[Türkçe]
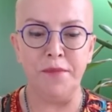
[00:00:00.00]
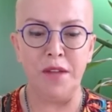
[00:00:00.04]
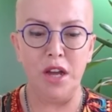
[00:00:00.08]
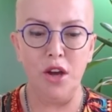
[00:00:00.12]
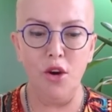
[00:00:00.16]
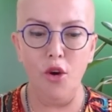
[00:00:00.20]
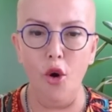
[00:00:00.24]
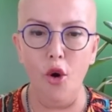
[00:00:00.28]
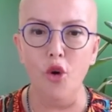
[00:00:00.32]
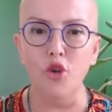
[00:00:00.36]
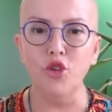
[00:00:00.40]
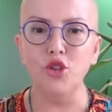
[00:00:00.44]

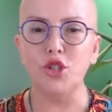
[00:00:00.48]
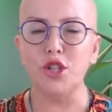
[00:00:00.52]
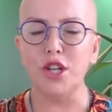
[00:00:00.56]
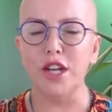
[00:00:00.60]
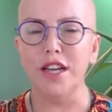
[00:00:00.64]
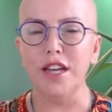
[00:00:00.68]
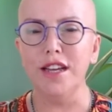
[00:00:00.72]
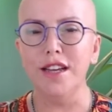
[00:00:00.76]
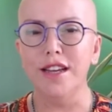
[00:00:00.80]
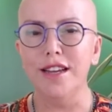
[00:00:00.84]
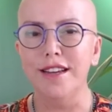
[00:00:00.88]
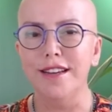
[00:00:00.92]

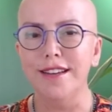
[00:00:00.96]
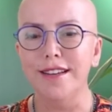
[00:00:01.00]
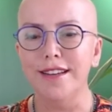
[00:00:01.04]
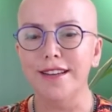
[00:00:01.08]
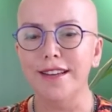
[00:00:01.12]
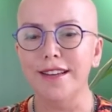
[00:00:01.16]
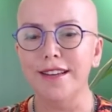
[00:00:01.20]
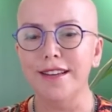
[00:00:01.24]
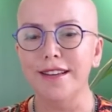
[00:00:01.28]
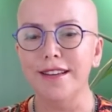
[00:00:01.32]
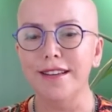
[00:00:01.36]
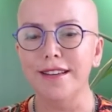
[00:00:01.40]
önce
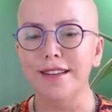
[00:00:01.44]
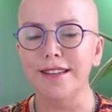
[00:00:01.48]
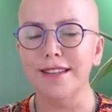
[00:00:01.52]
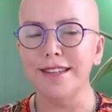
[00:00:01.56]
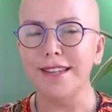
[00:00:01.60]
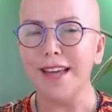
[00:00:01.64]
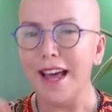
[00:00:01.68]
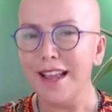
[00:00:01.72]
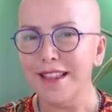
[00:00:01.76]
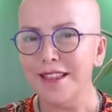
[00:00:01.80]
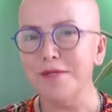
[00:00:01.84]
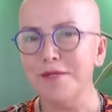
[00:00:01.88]
e,
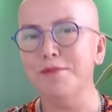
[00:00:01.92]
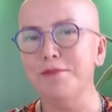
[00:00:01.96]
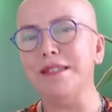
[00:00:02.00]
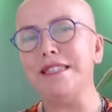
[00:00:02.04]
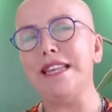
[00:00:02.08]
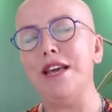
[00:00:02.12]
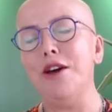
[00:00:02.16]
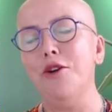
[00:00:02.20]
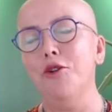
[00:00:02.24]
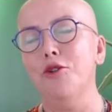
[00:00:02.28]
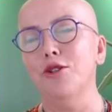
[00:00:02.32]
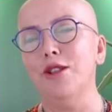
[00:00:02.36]

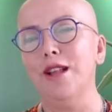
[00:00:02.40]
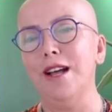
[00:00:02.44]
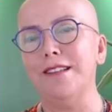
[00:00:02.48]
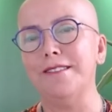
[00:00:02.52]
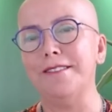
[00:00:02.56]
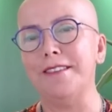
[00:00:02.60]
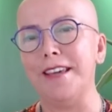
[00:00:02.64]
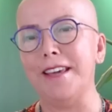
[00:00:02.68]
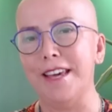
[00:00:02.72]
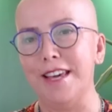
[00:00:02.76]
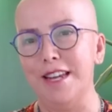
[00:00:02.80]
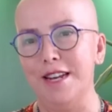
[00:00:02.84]
kendimize
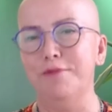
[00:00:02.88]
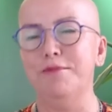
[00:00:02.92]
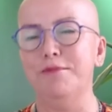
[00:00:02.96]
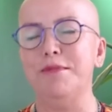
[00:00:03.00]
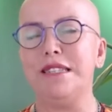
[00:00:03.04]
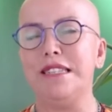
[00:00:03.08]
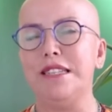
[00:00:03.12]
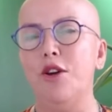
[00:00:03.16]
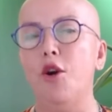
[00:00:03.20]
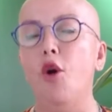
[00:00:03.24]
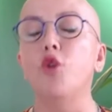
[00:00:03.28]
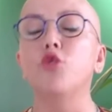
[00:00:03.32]
olan
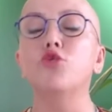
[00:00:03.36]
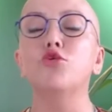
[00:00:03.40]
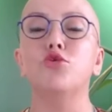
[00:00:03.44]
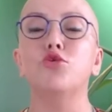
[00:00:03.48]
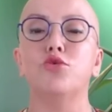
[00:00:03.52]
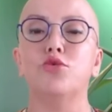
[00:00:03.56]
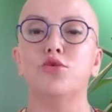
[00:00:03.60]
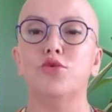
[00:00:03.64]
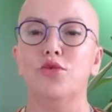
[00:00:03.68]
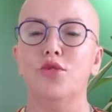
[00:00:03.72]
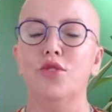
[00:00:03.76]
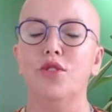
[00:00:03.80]
değerimizi,
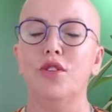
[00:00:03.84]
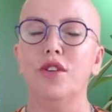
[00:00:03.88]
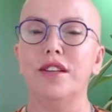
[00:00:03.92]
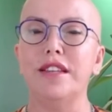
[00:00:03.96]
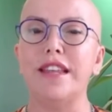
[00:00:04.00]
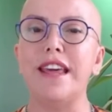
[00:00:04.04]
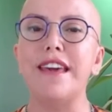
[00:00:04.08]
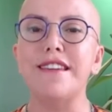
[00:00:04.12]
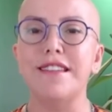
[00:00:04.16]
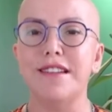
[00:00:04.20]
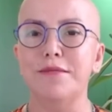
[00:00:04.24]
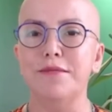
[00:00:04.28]
öz e,
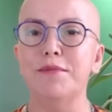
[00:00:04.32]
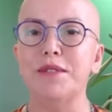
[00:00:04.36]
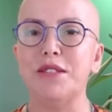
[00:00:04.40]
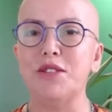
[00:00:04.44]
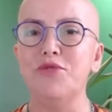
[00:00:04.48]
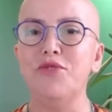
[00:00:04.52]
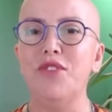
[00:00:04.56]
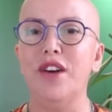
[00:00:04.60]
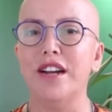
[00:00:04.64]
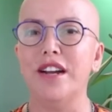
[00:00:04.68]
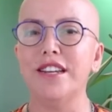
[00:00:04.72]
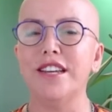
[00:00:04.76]
değerimizi
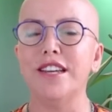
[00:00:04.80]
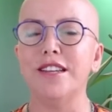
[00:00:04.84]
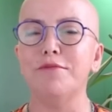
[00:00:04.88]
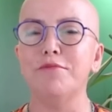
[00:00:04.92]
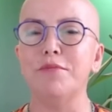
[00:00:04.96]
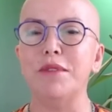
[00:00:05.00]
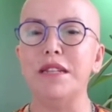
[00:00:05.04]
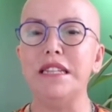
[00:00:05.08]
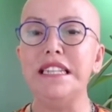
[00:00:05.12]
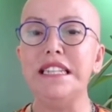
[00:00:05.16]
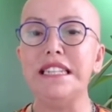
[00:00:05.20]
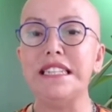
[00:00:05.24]
fark
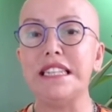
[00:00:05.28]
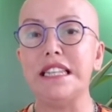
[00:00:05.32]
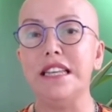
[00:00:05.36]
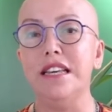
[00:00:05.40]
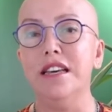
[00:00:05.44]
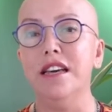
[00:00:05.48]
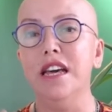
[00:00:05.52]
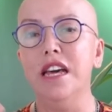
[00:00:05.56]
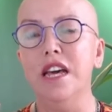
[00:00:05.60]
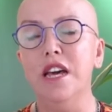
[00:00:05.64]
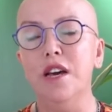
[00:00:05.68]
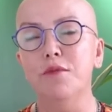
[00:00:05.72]
etmeliyiz
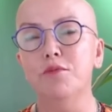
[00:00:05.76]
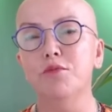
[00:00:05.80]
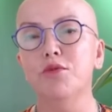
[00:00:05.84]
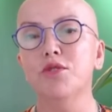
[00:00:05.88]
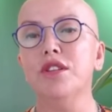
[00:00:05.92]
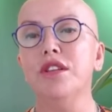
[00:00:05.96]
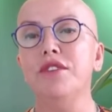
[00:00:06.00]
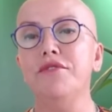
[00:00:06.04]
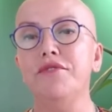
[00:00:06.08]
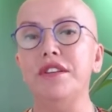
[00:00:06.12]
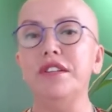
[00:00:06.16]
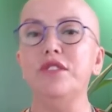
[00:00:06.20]
ki
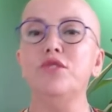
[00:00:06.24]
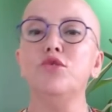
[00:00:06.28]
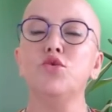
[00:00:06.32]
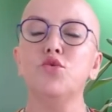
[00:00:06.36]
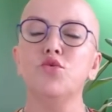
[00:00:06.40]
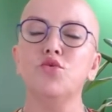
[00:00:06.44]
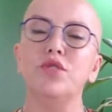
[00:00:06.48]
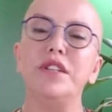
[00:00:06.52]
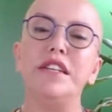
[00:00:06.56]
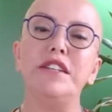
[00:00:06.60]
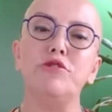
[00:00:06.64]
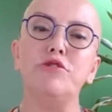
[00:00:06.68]
burada
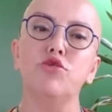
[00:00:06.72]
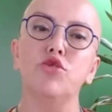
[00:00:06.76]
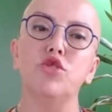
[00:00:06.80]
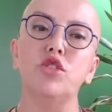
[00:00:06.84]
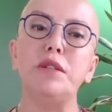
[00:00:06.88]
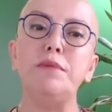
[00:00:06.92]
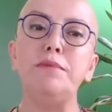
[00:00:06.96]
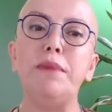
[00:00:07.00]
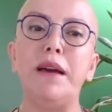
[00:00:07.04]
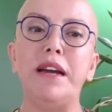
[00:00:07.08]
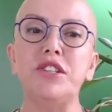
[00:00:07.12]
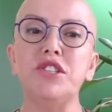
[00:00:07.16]
Venüs'ün
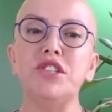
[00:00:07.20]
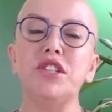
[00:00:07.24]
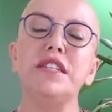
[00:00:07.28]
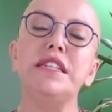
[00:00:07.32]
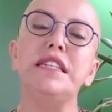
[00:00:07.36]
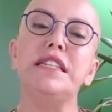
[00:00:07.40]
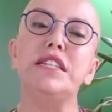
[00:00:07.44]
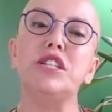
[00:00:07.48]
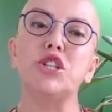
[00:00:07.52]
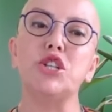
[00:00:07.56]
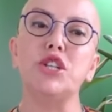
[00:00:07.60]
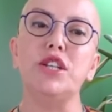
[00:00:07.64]
retrosu bence
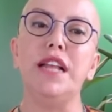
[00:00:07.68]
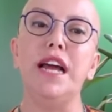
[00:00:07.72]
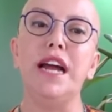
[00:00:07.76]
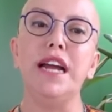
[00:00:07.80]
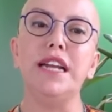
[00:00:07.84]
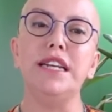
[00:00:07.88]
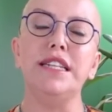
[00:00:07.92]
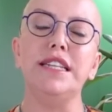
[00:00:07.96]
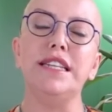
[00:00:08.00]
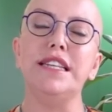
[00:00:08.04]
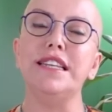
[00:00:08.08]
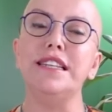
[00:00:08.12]

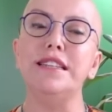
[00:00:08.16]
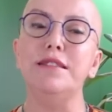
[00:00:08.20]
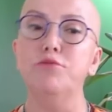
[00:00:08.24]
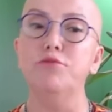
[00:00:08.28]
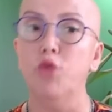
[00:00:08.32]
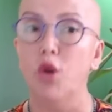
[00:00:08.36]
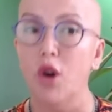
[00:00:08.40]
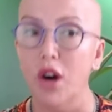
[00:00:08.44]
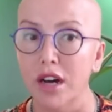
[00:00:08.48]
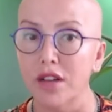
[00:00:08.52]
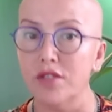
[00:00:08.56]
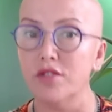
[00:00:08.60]
ilişkilerle ilgili
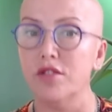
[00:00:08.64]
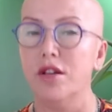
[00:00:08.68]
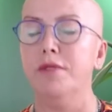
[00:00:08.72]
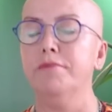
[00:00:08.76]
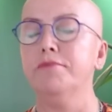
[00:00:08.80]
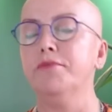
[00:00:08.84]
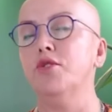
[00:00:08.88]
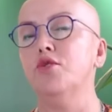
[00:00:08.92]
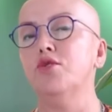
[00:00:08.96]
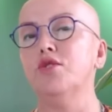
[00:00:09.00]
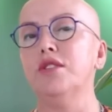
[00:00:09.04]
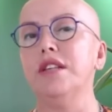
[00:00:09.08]
bu
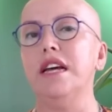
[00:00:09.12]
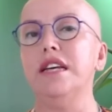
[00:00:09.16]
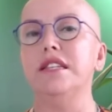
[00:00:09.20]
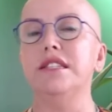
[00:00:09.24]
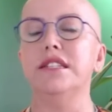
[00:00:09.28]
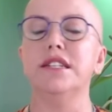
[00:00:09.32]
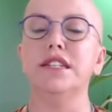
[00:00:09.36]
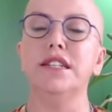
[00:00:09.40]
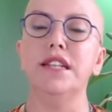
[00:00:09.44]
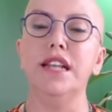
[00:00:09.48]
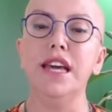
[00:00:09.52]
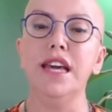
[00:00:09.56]
anlamda
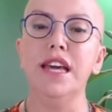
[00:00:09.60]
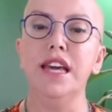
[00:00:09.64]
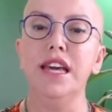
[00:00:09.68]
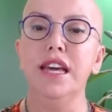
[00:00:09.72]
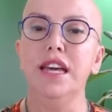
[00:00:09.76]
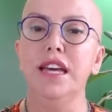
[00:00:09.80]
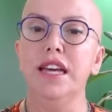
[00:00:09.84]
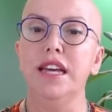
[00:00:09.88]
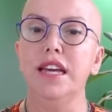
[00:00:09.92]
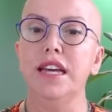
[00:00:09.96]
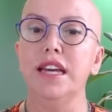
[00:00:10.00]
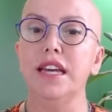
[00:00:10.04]
özellikle
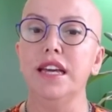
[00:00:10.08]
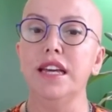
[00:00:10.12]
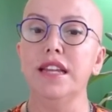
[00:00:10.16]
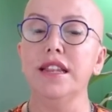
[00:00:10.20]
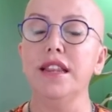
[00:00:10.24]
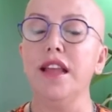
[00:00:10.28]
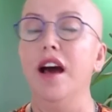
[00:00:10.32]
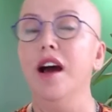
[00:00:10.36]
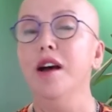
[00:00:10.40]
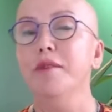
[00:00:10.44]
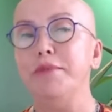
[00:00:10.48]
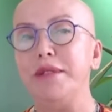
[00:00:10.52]
e,
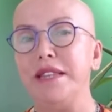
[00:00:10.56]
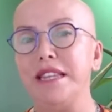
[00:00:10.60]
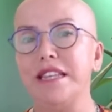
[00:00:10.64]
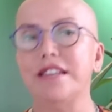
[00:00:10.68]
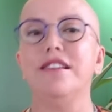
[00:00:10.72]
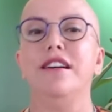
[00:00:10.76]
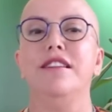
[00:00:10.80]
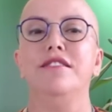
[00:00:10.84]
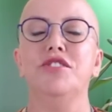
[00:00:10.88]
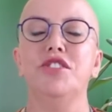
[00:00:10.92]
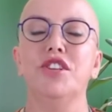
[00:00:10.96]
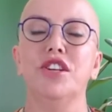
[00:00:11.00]
daha bir
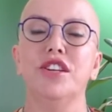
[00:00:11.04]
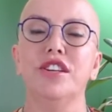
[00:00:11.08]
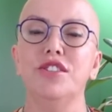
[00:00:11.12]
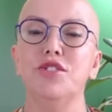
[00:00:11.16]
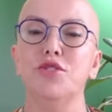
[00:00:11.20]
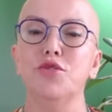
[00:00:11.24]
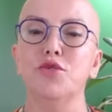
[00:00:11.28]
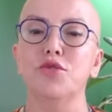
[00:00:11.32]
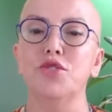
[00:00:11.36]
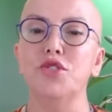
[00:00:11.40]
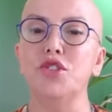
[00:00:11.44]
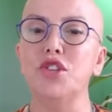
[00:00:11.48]
dikkat
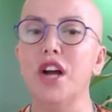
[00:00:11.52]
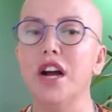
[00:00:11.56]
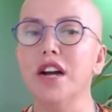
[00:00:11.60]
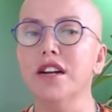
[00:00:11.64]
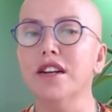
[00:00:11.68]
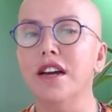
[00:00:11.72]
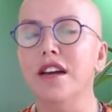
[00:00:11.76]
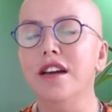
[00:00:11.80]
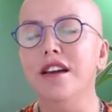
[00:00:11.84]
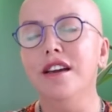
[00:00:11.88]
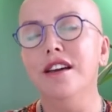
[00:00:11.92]
çekici olacak.